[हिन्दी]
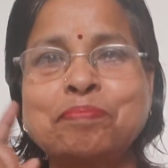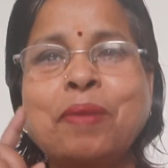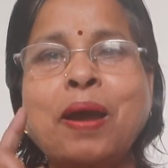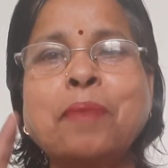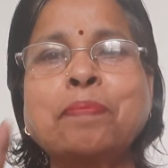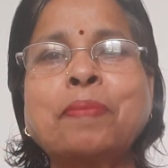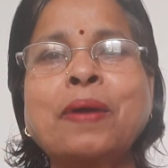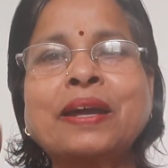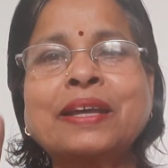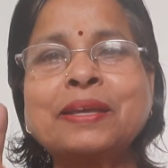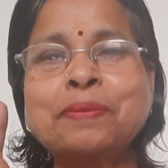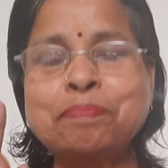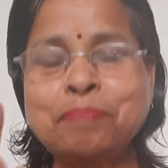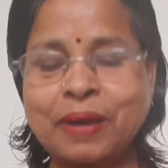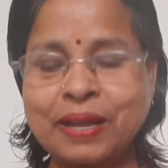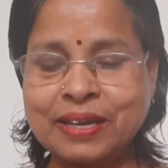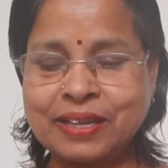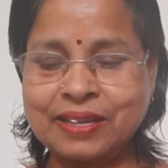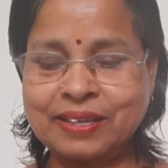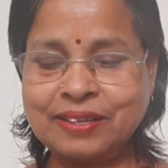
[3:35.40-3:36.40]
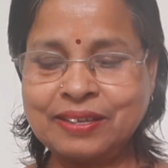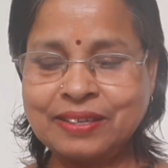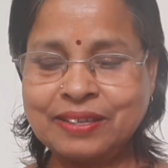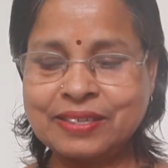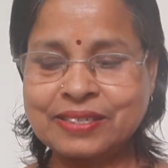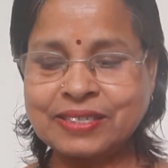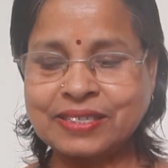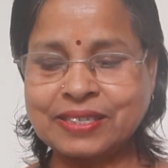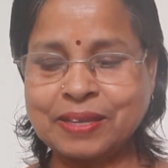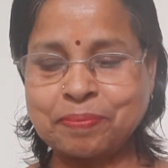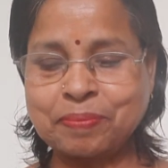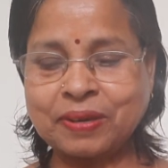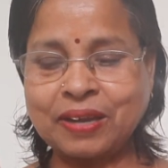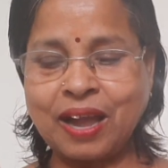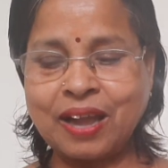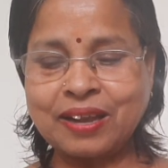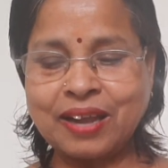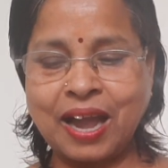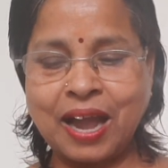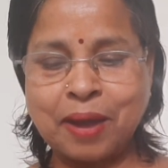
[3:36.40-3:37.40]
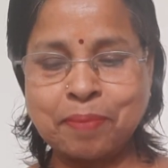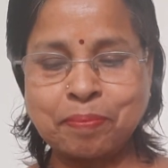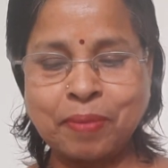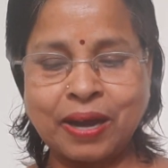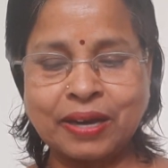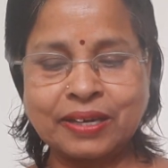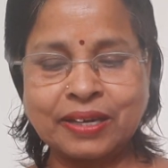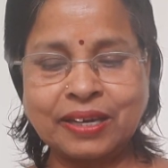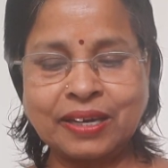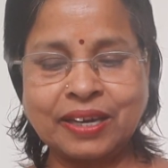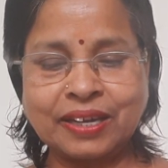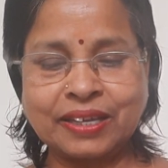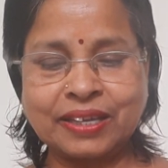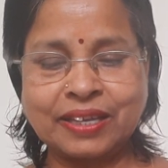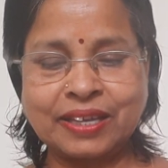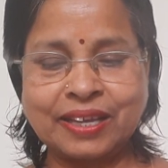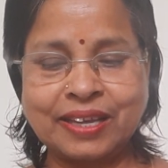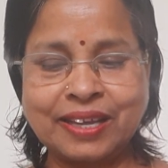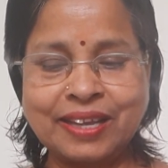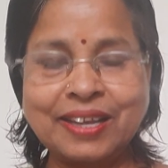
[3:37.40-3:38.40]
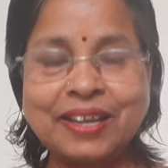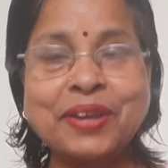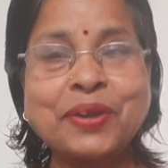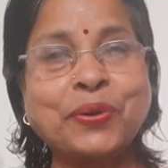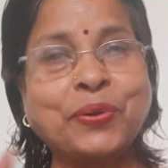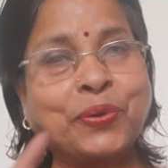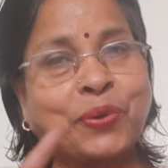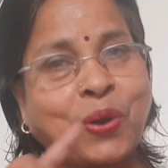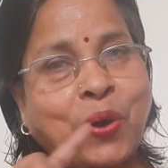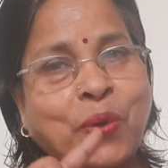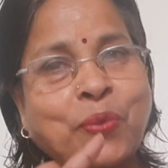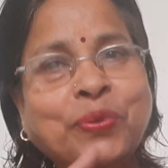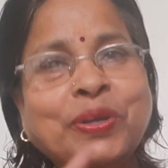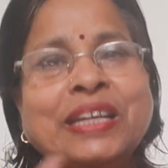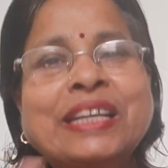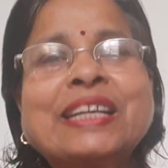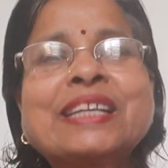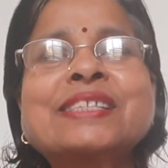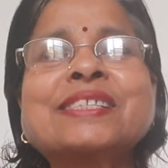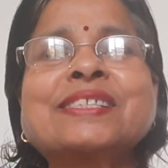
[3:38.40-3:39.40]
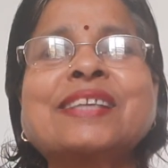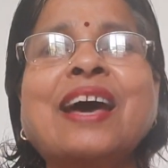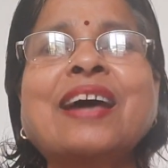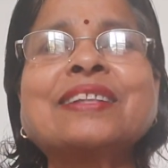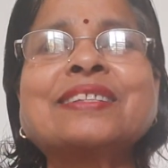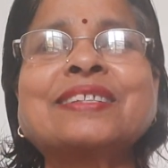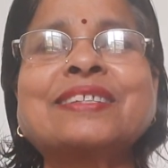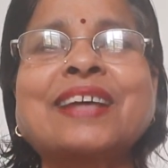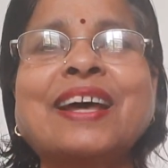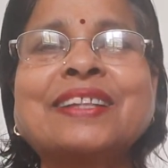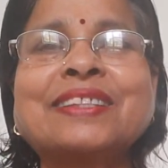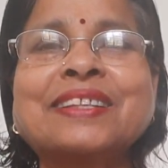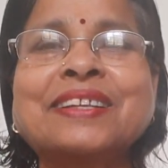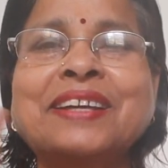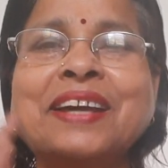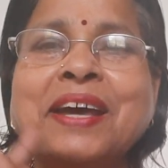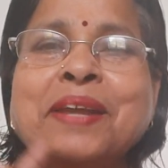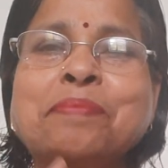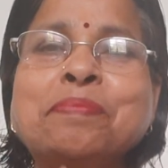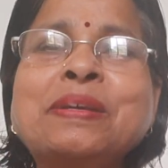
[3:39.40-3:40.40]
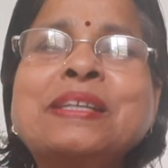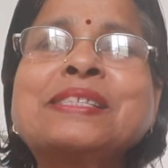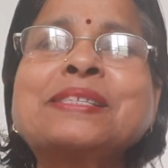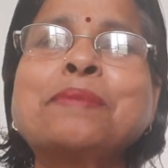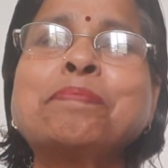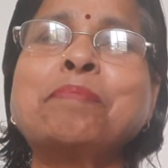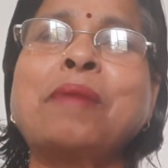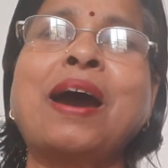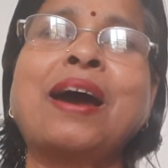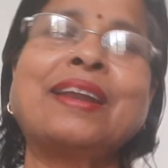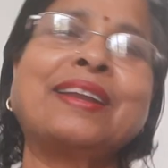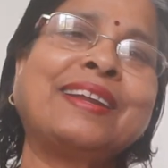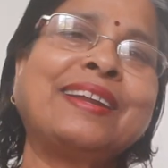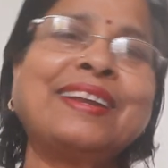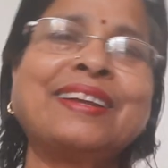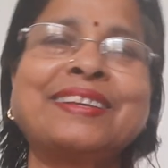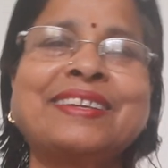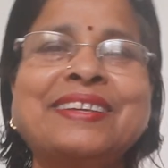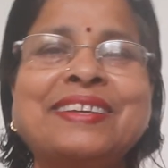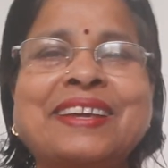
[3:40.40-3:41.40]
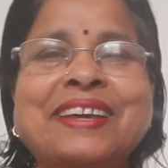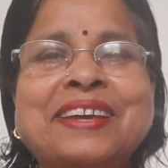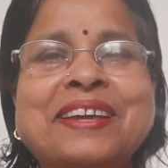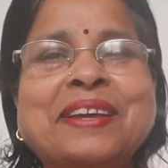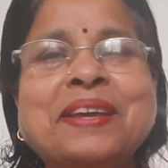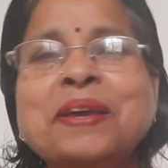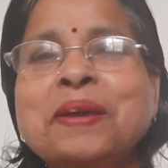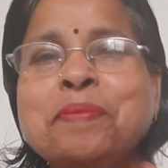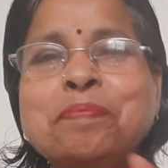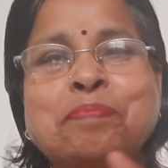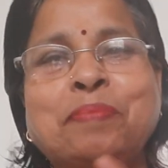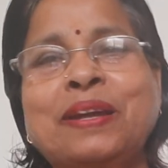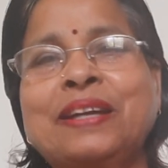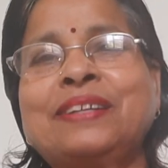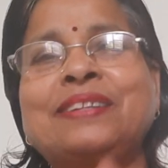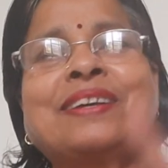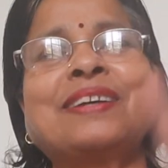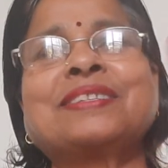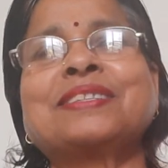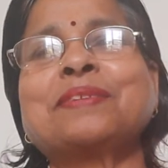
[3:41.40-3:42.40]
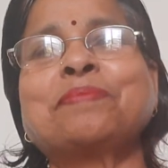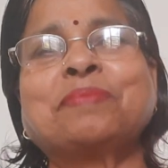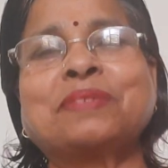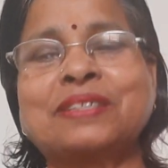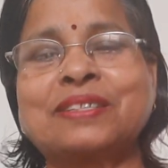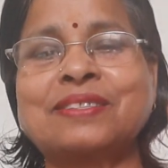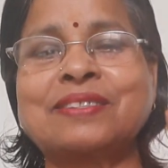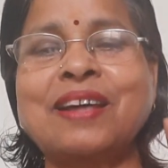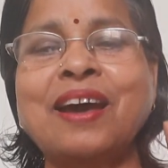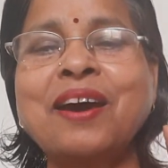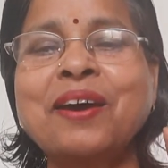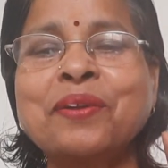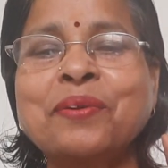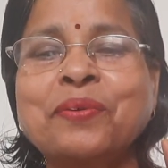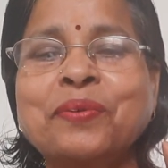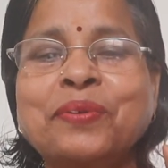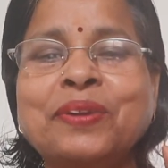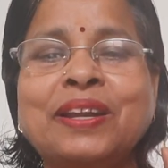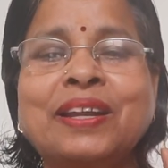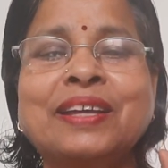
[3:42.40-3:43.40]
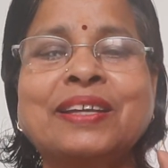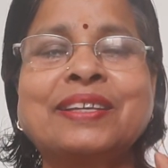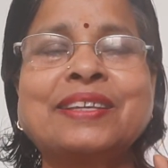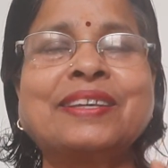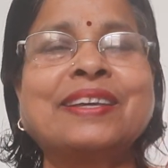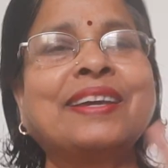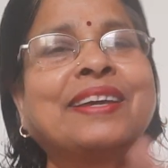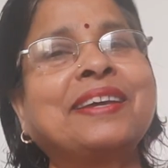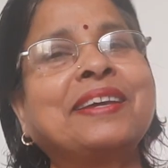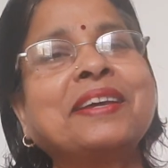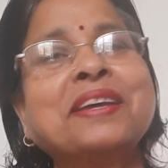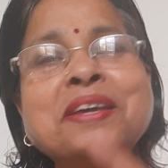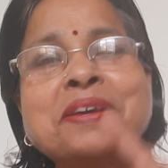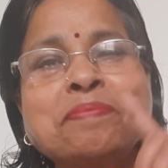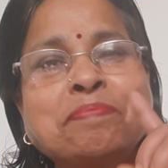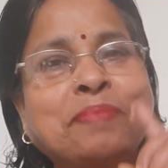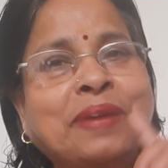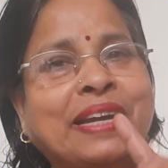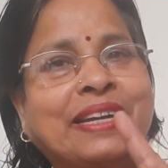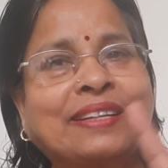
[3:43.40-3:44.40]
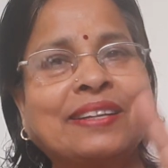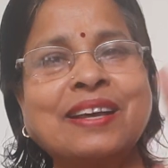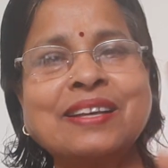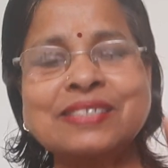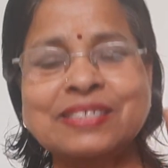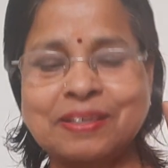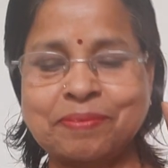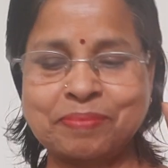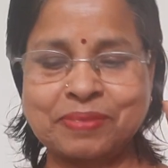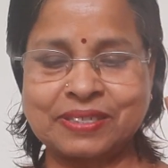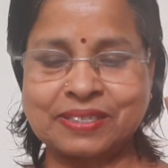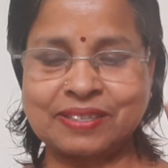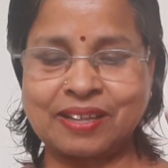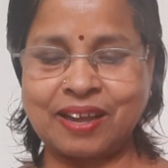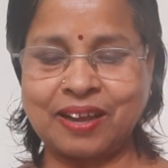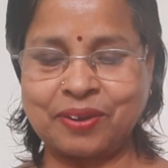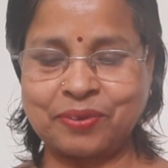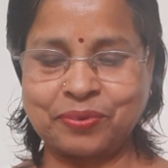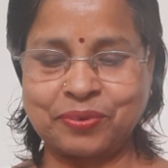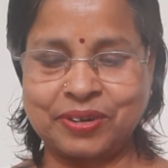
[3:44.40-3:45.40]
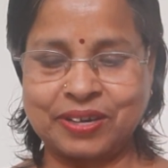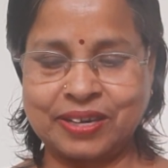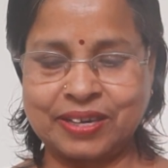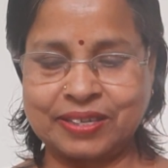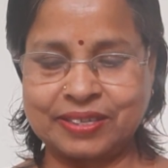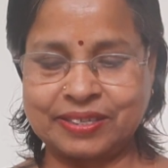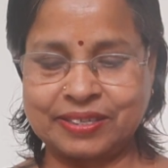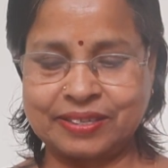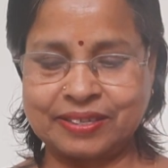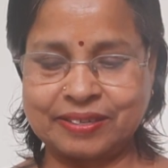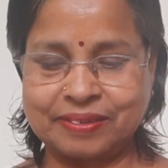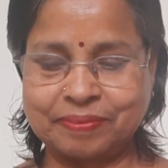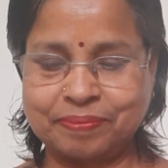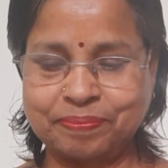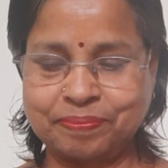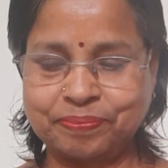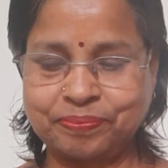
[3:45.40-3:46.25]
पापा की परी सबका कहा मानने लगी हैं नौकरी के साथ साथ घर भी संभालने लगी हैं बेटियां समझदार होने लगी हैं बेटियां समझदार होने लगी हैं